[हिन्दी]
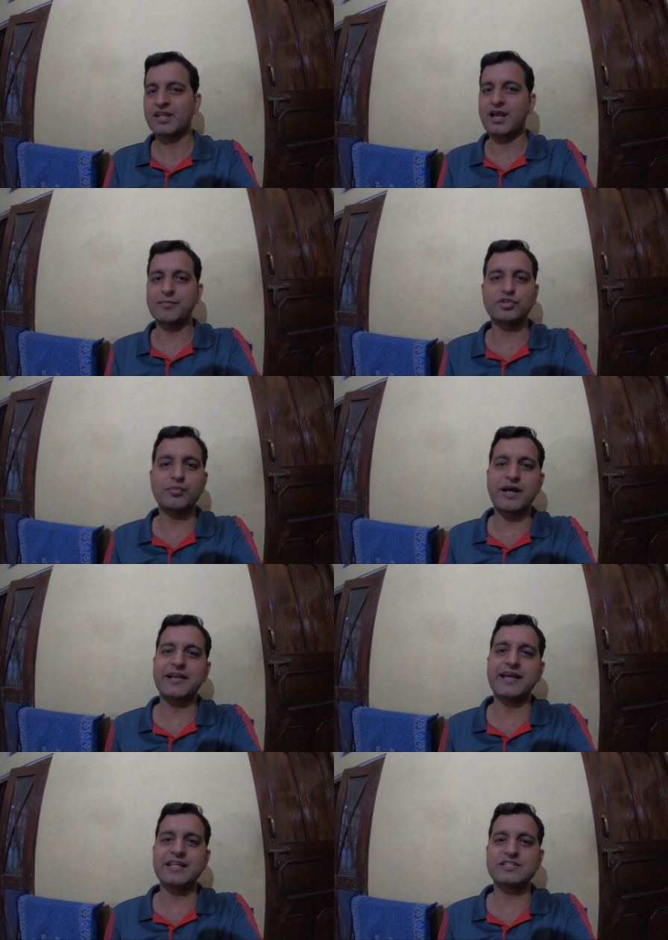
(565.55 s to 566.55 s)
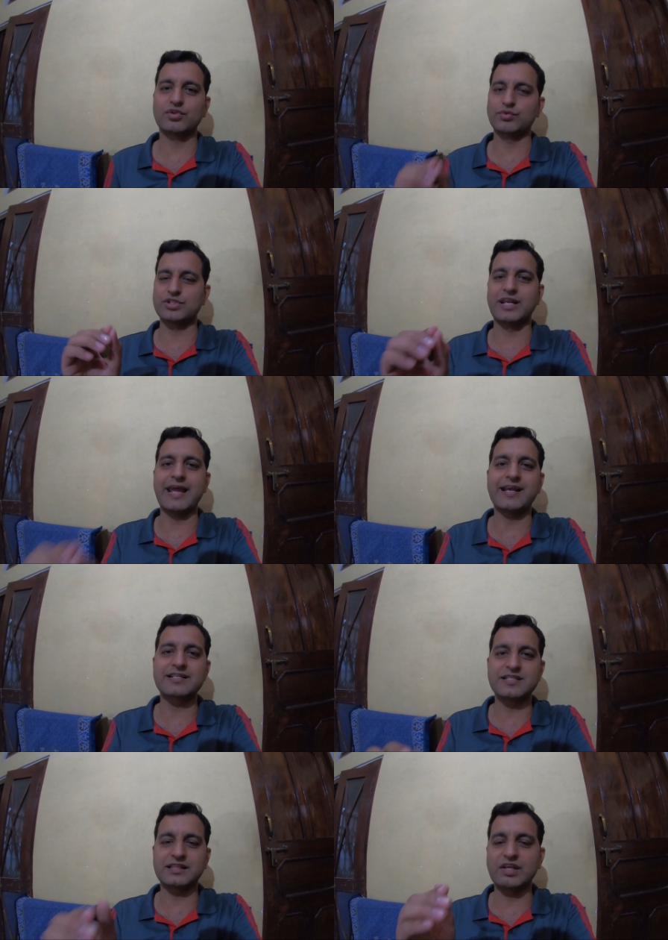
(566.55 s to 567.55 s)
अमित कुमार डायरीज़ तो उसे लाइक कर
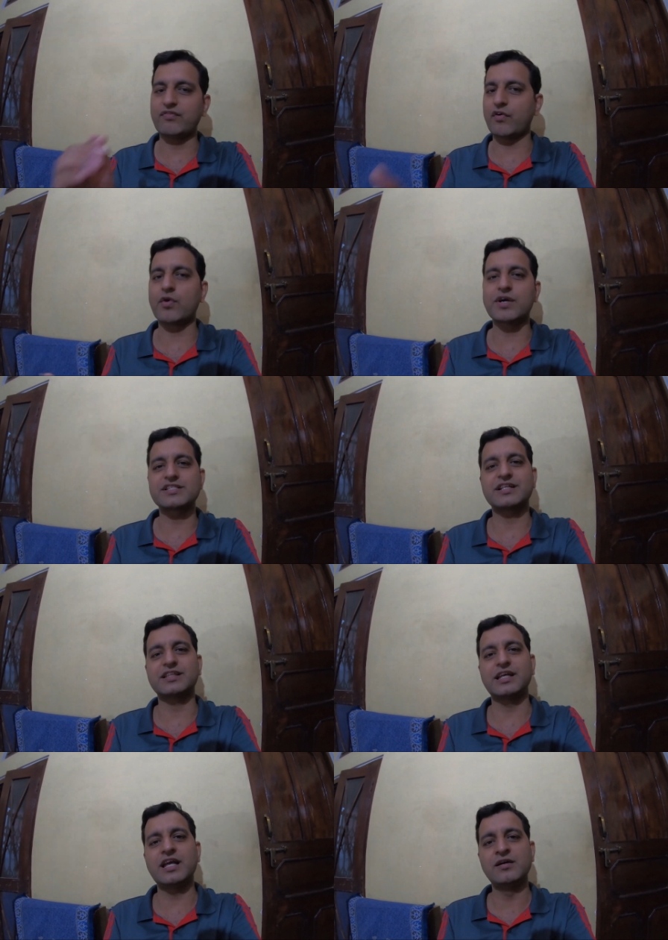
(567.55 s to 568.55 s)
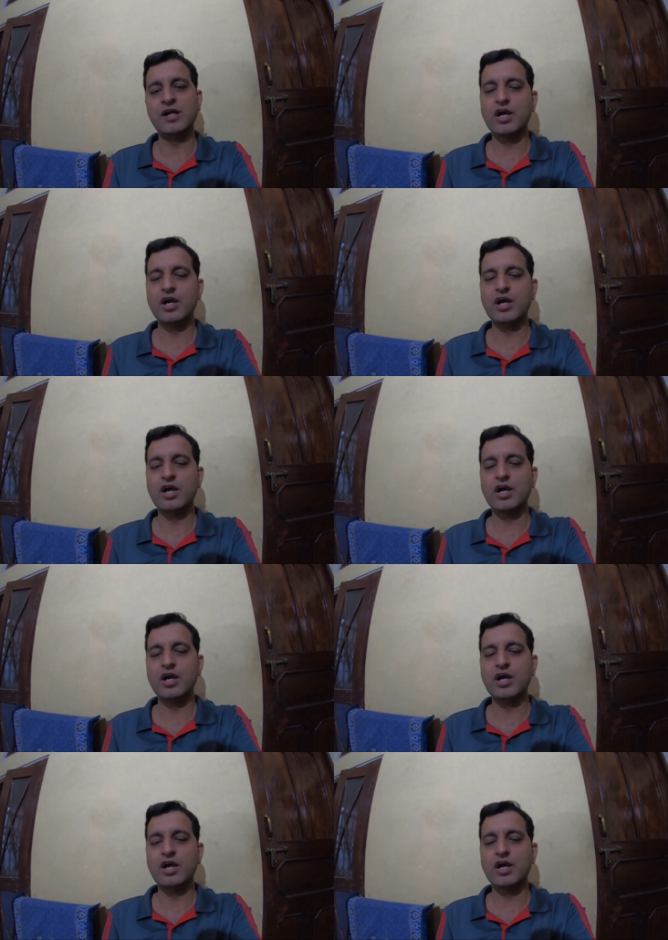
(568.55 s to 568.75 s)
सकते हैं फॉलो कर सकते हैं